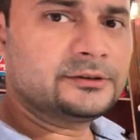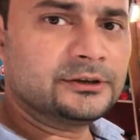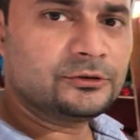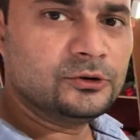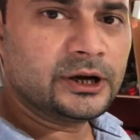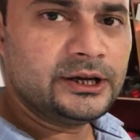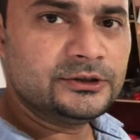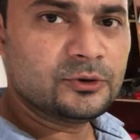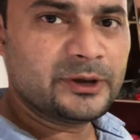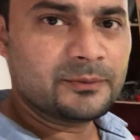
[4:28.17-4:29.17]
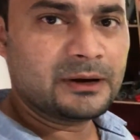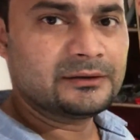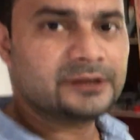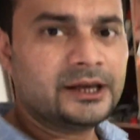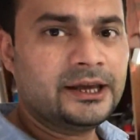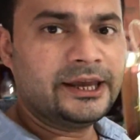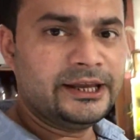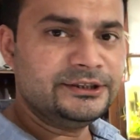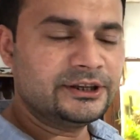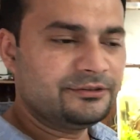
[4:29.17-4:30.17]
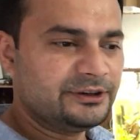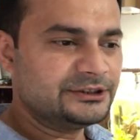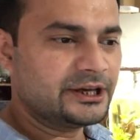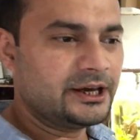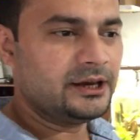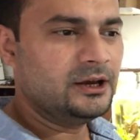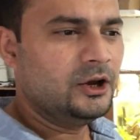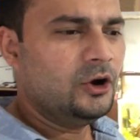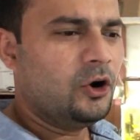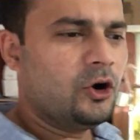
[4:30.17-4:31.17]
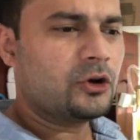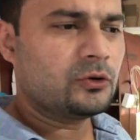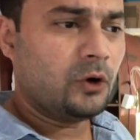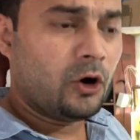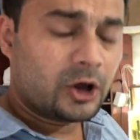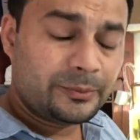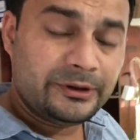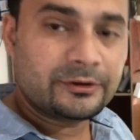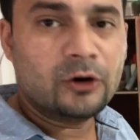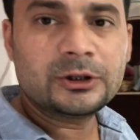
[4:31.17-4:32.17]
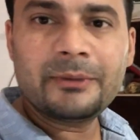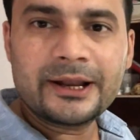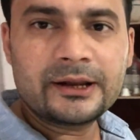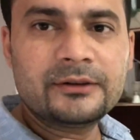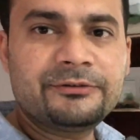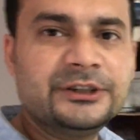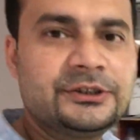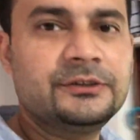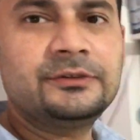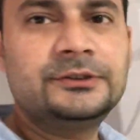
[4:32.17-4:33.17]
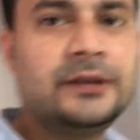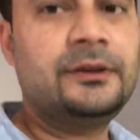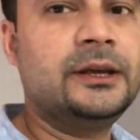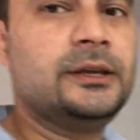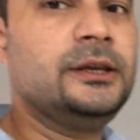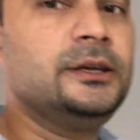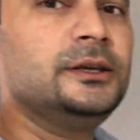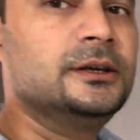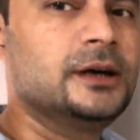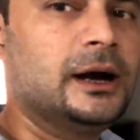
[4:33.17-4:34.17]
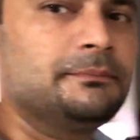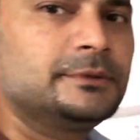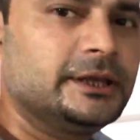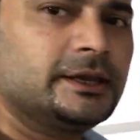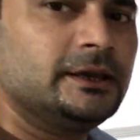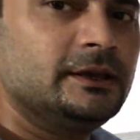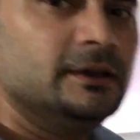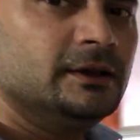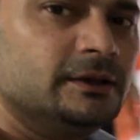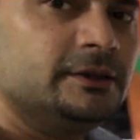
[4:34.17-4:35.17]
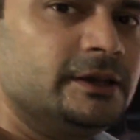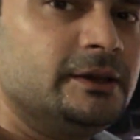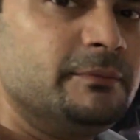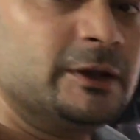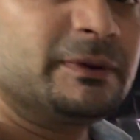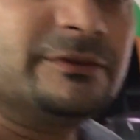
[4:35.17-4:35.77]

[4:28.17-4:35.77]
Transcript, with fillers: डिस्कस हो गई जो मेरे पास हैं एंजल फ़िश है और और भी साउथ अमेरिकन फ़िशेज़ जैसे कि आप देखें ये मेरे